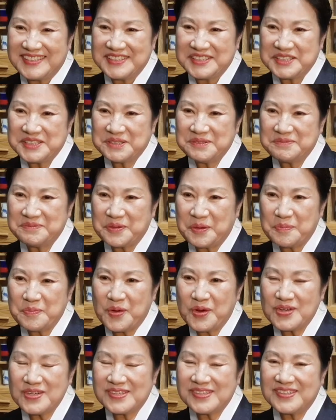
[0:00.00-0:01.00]
지금 뭐
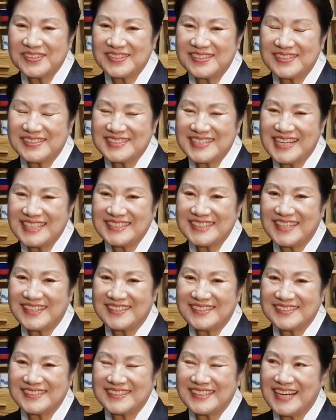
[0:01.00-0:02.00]
먹을거리를 살
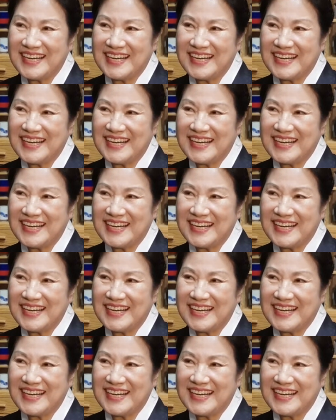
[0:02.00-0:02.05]
때는